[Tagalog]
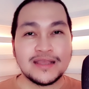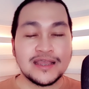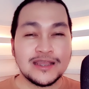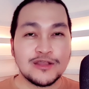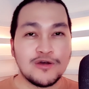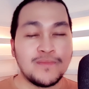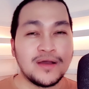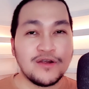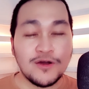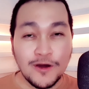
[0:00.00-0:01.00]
Titingnan ko
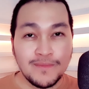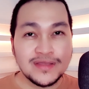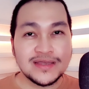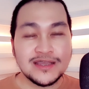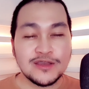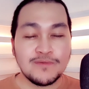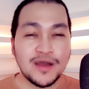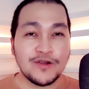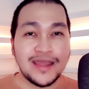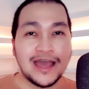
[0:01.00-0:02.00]
ang mga comments ninyo,
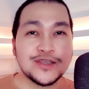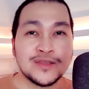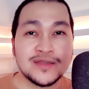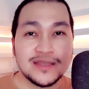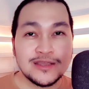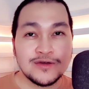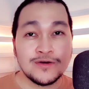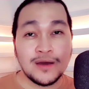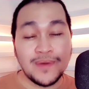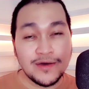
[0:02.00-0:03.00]
mga reactions
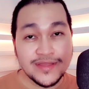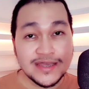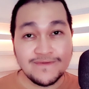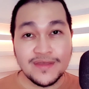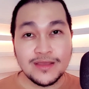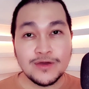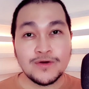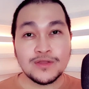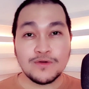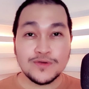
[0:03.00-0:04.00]
ninyo about this
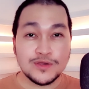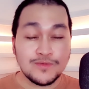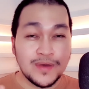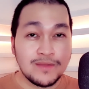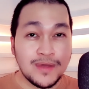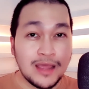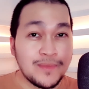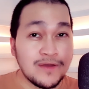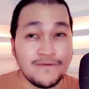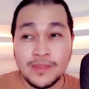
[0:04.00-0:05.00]
video. At kung gusto niyo pa ng
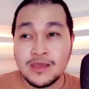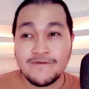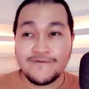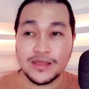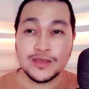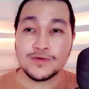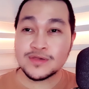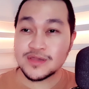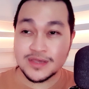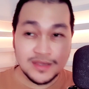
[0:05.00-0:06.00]
maraming
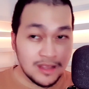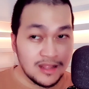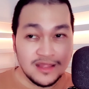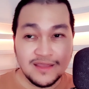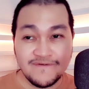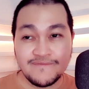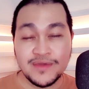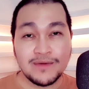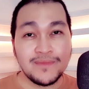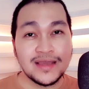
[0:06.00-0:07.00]
videos, just
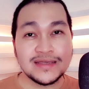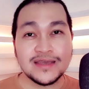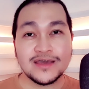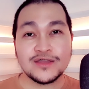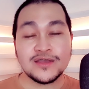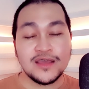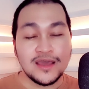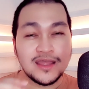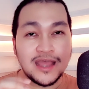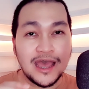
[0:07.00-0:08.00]
leave me a message
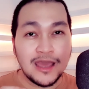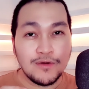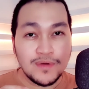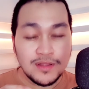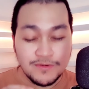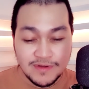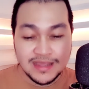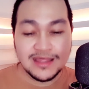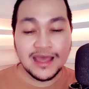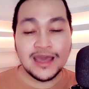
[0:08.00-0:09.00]
and I will
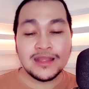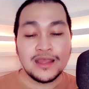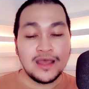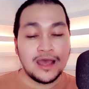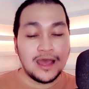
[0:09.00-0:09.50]
read that.